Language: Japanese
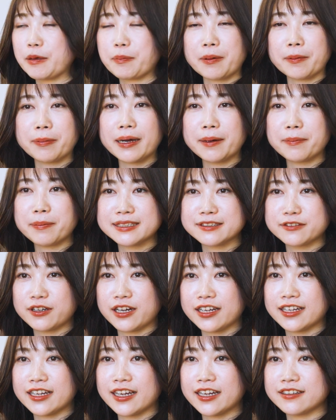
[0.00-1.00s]
やっぱパーパスを
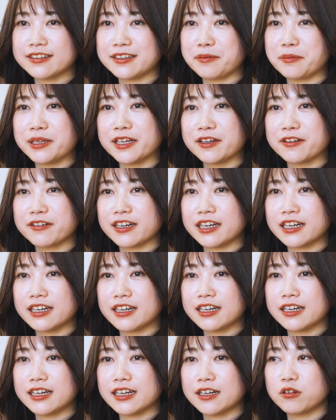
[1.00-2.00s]
叶えるためにこれか
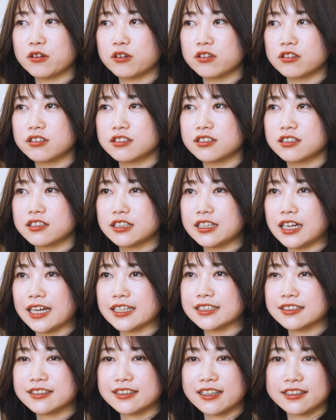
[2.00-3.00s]
らこう
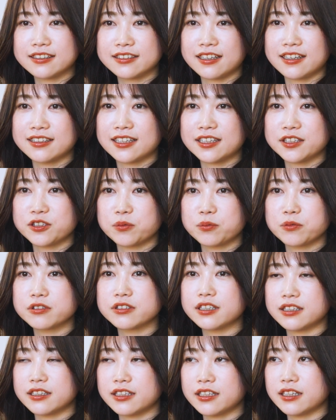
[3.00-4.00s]
走っていきたいなと思っ
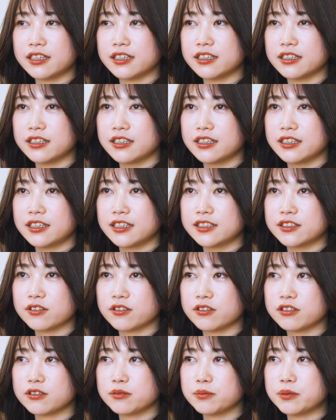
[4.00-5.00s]
てて、そ
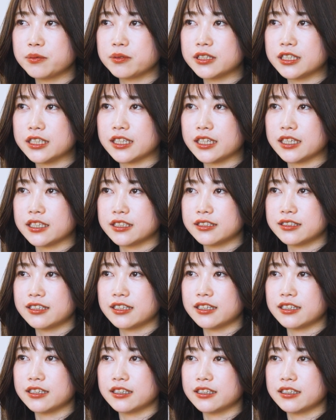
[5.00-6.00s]
この部分に対し
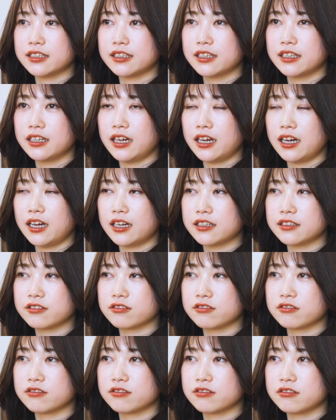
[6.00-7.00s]
てあ
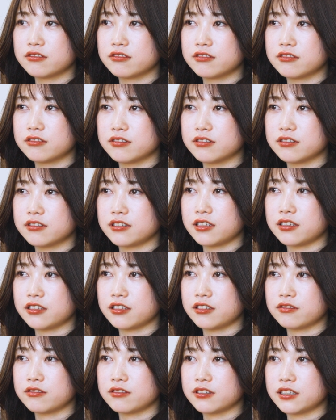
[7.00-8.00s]
のなん
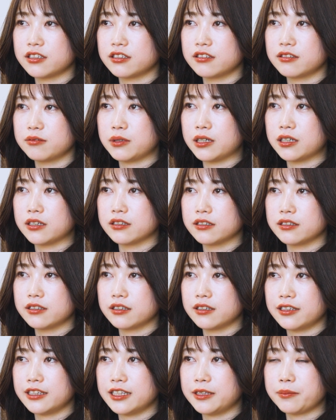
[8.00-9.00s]
だろうなまあ
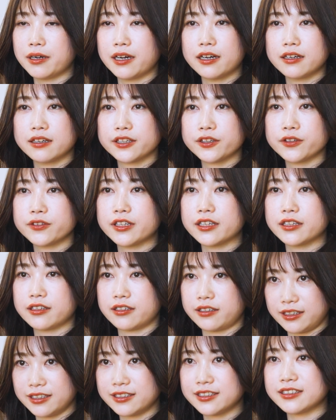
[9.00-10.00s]
今去
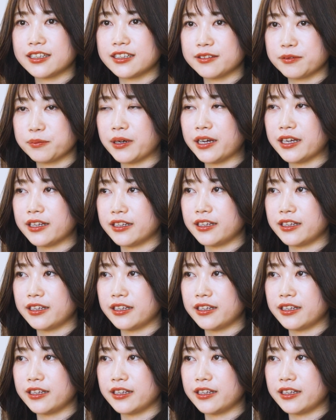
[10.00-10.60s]
年1年前